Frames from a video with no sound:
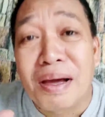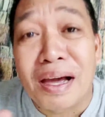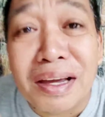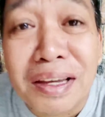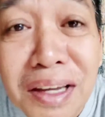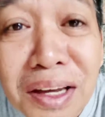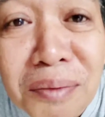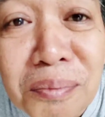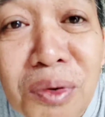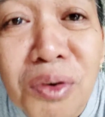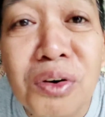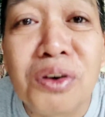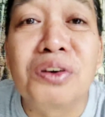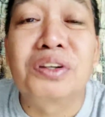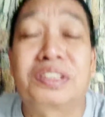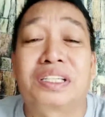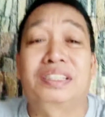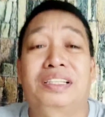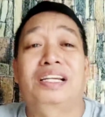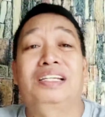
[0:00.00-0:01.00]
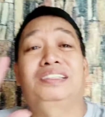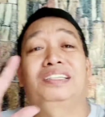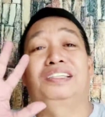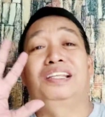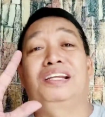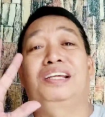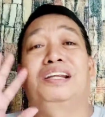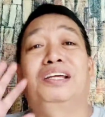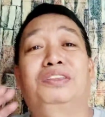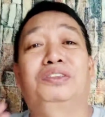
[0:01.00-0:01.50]
Pakinggan mo ako,
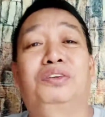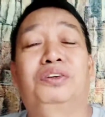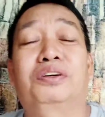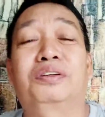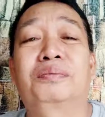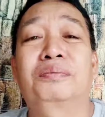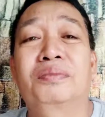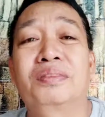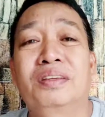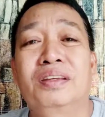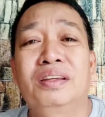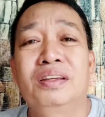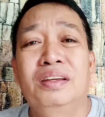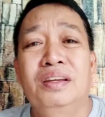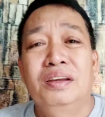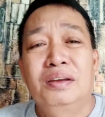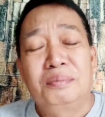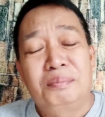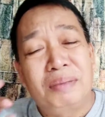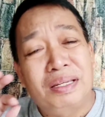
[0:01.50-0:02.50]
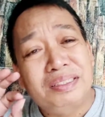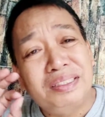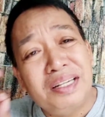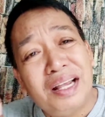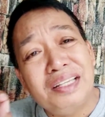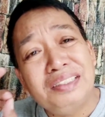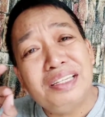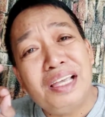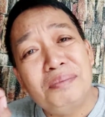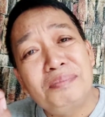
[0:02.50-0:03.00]
sandali-sandali lang to. May
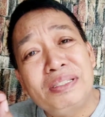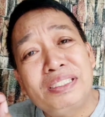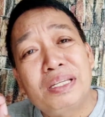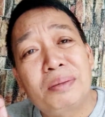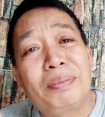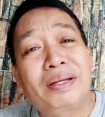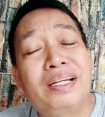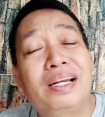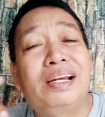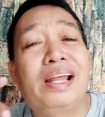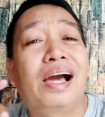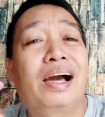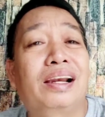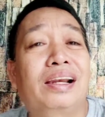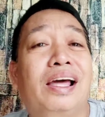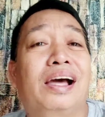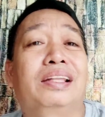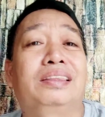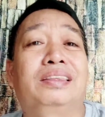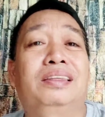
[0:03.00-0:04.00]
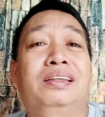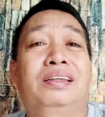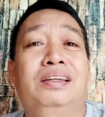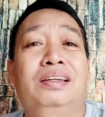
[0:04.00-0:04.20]
sinasabi sa banal na aklat.